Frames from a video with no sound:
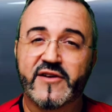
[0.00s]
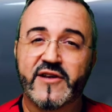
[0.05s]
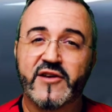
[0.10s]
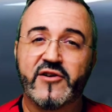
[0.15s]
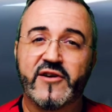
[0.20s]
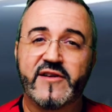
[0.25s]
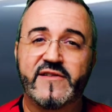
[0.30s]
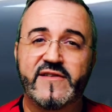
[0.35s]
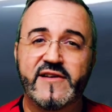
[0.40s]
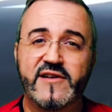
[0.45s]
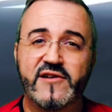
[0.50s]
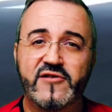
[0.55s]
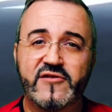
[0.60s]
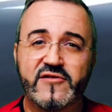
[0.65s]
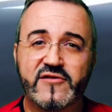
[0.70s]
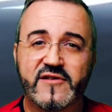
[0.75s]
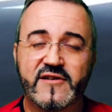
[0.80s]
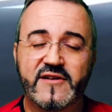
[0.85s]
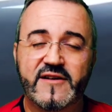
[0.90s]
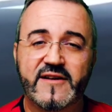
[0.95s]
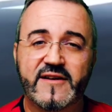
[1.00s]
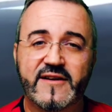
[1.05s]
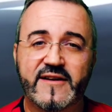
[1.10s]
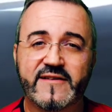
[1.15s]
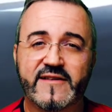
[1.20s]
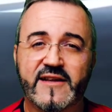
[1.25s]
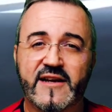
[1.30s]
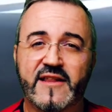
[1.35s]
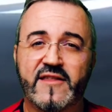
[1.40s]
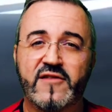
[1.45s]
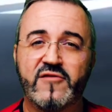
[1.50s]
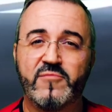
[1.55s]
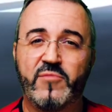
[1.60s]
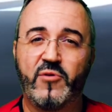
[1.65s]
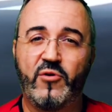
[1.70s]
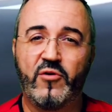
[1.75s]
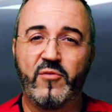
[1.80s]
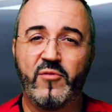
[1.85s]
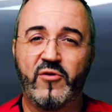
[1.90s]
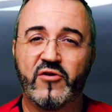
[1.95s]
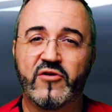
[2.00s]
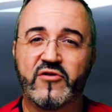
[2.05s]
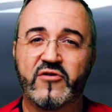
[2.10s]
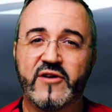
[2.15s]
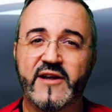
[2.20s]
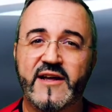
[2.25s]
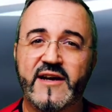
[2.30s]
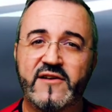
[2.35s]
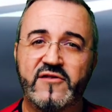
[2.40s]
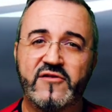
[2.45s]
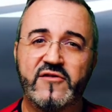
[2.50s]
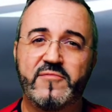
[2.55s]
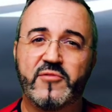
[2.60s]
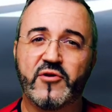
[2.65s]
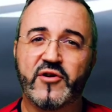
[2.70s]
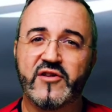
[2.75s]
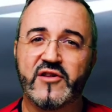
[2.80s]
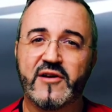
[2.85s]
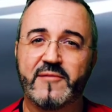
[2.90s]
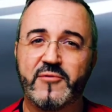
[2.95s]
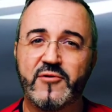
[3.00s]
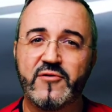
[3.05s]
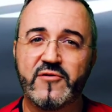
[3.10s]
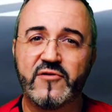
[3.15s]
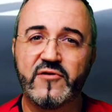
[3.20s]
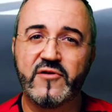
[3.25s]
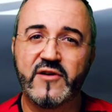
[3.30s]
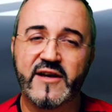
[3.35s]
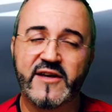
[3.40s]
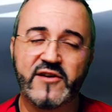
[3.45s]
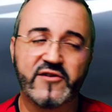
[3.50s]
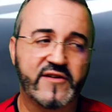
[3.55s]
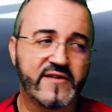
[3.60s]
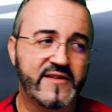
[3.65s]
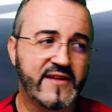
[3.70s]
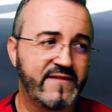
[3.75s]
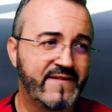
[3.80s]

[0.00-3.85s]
los señores chinos, que están haciendo un poco como los coreanos, poquito a poco. Ellos